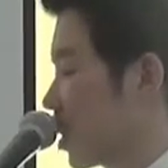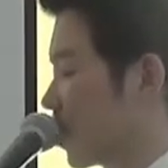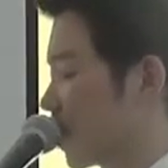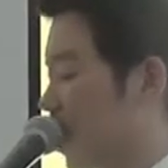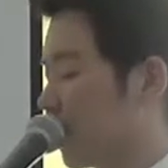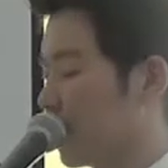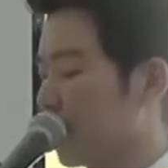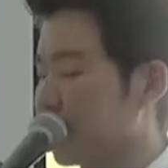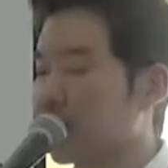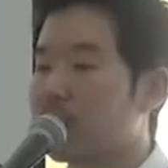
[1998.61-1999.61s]
なる神の
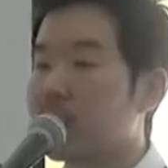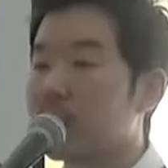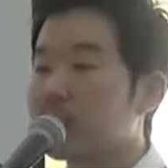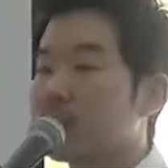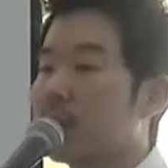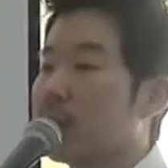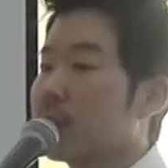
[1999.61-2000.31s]
御心に